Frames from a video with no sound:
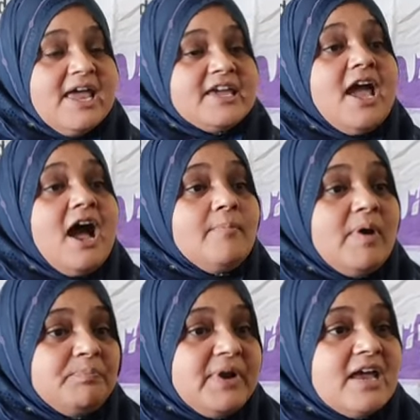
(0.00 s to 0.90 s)
कि हम
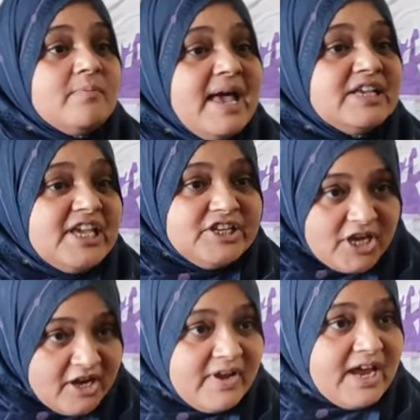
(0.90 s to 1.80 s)
अपना एक मैसेज
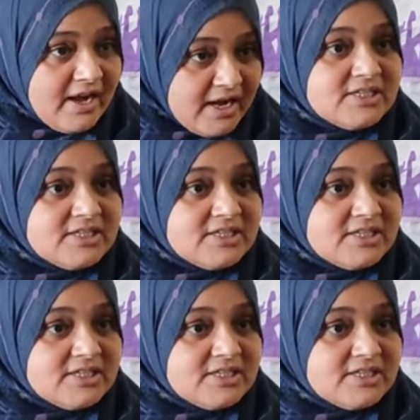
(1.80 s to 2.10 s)
कन्वे करना